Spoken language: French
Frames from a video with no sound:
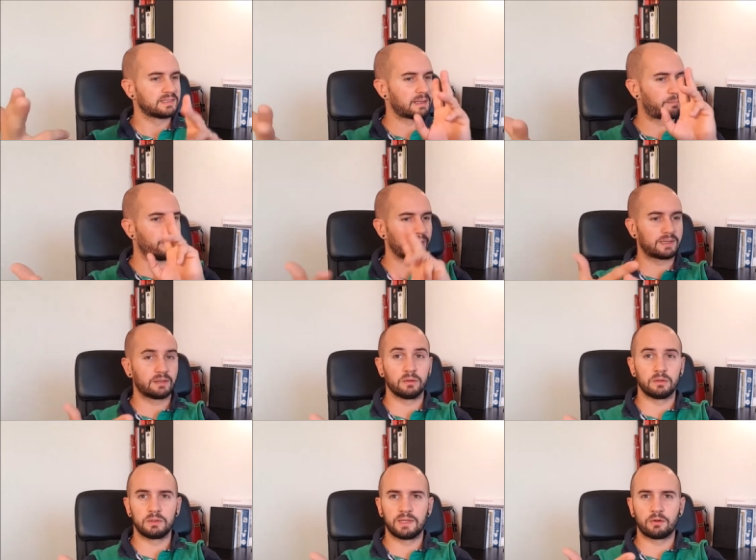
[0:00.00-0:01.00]
ça peut être
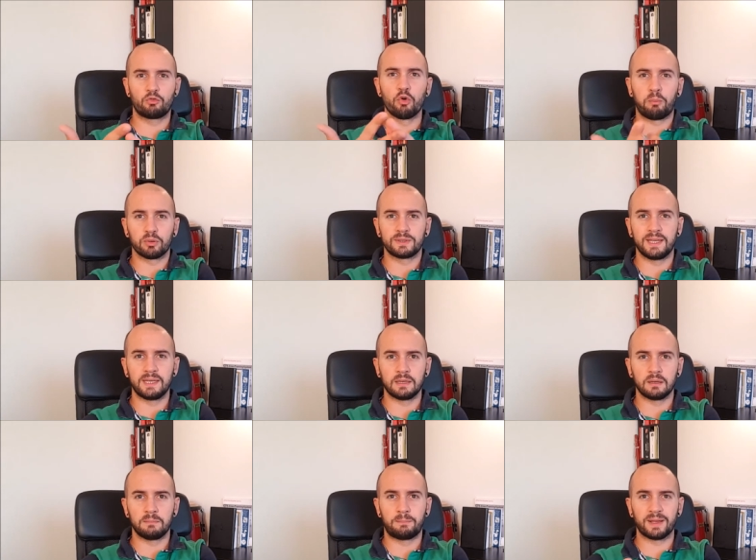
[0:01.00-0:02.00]
euh, des cours pour des euh,